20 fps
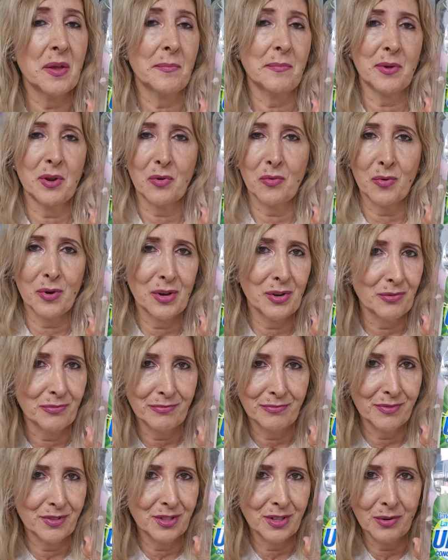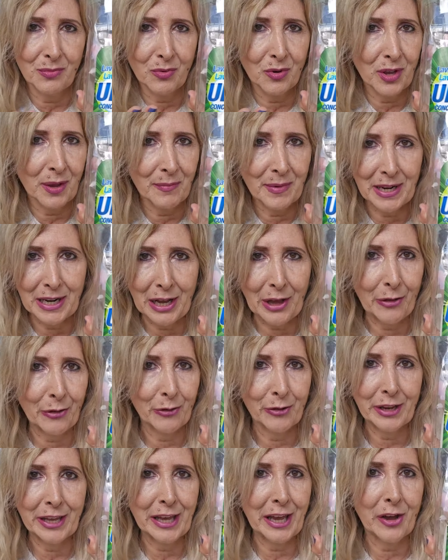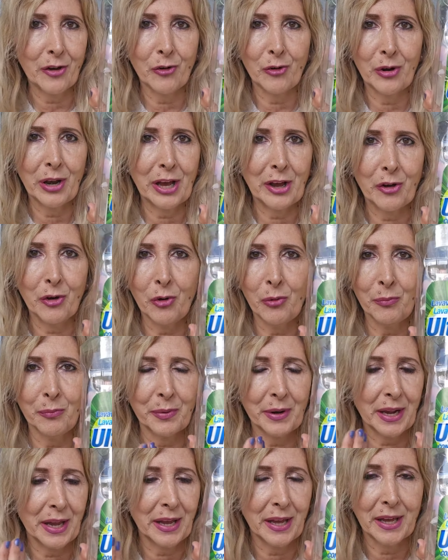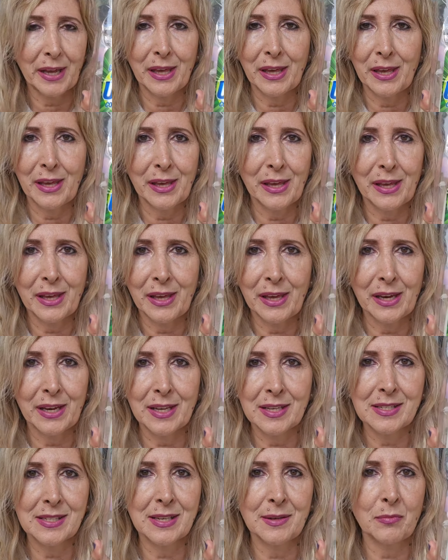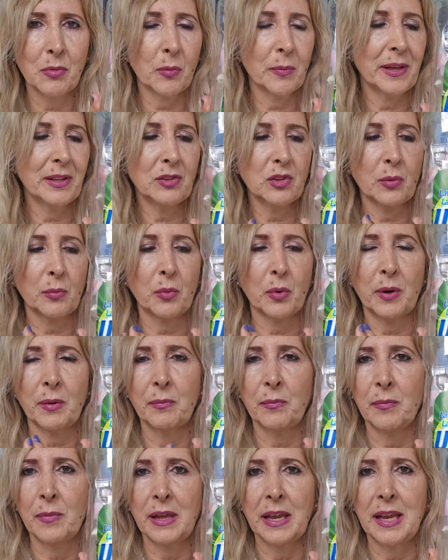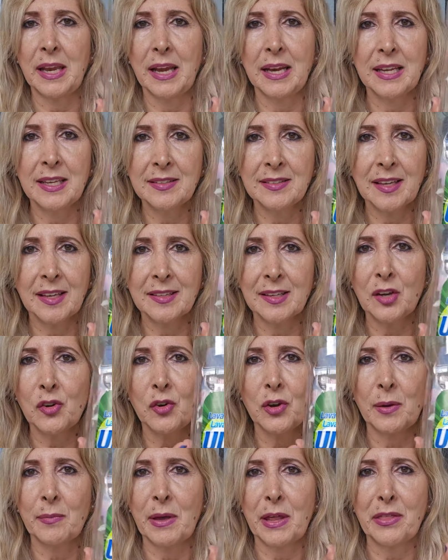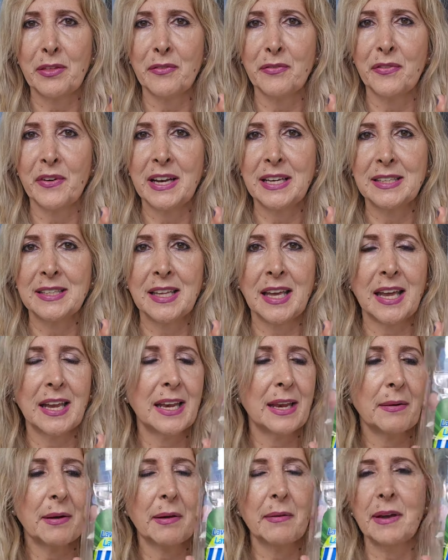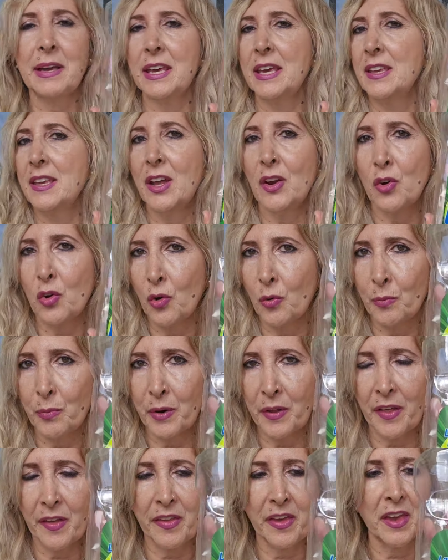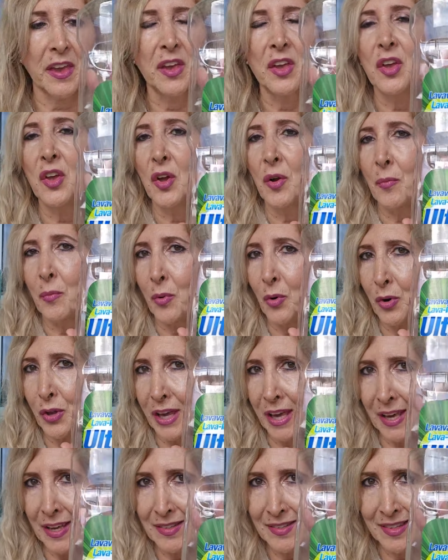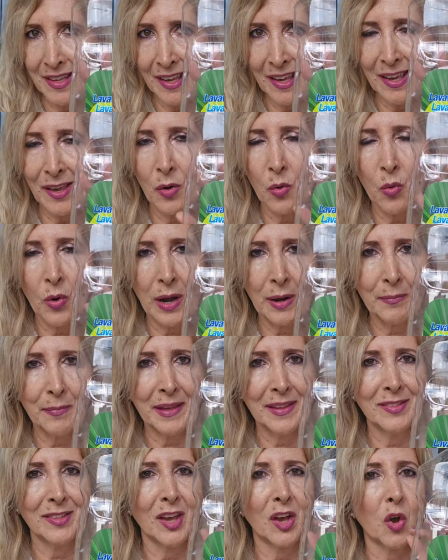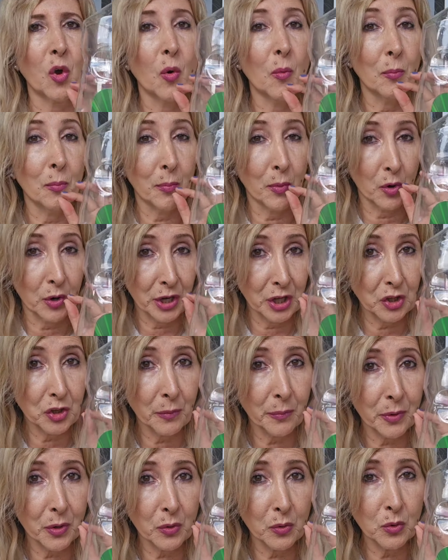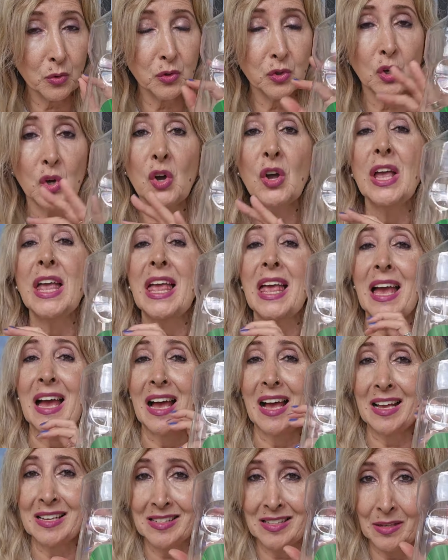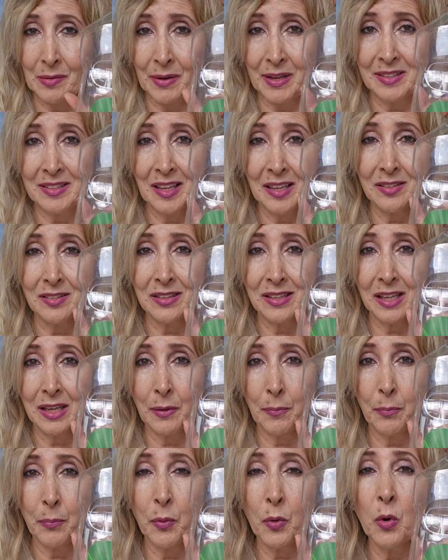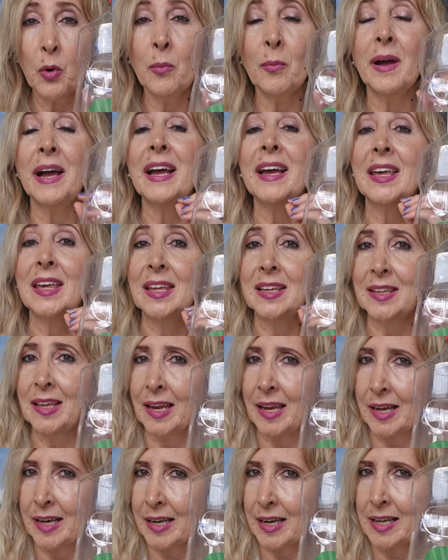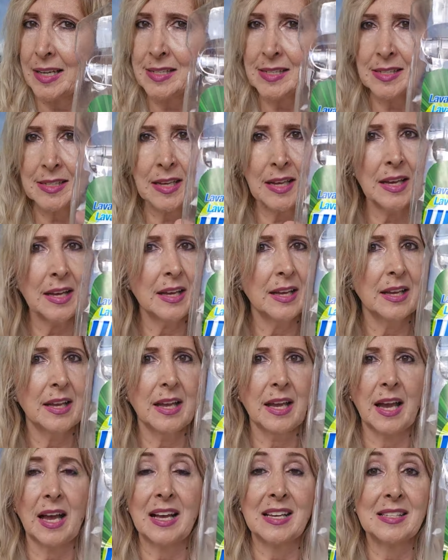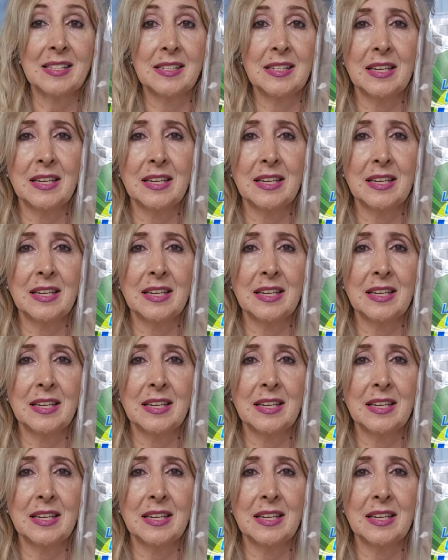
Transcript: pero bueno, si voy a Mercadona y hago la compra y, en ese momento pues en la lista tengo que me hace falta el lavavajilla, lo compro allí, porque este igualmente con poquito producto hace bastante espuma, quita la grasa, así